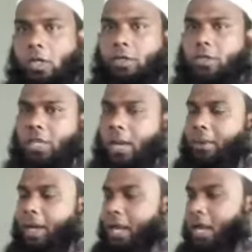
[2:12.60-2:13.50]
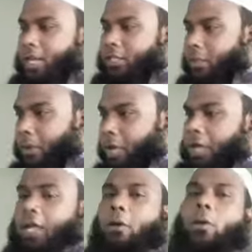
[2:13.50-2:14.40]
অথচ আমার আল্লাহ
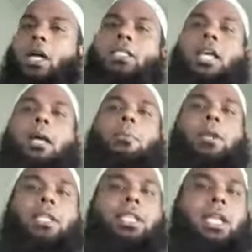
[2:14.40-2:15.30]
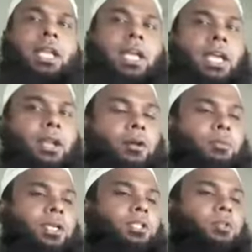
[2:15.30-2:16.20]
সুবাহানাহুয়াতালা বলে দিলেন হে
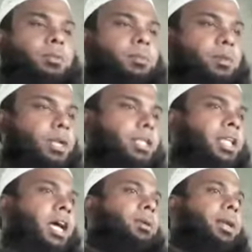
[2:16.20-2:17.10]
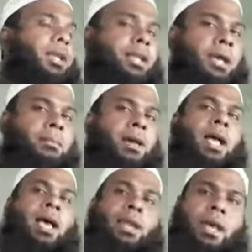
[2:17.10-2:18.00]
নবী তুমি বলে দাও ইন্নামা
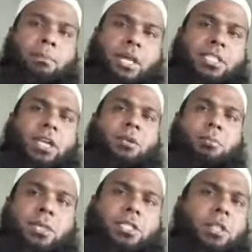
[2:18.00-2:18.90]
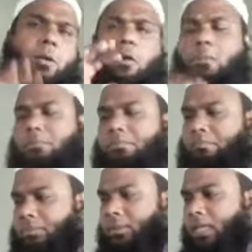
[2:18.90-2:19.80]
আনা বাসারুম মিসলকুম
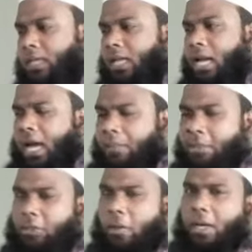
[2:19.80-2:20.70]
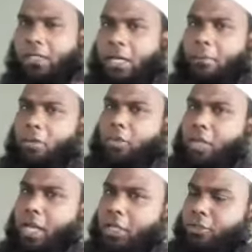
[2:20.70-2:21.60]
আমি তোমাদের
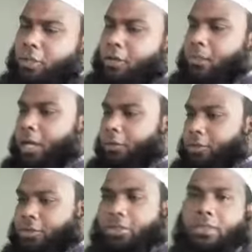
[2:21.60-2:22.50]
মতোই একজন মানুষ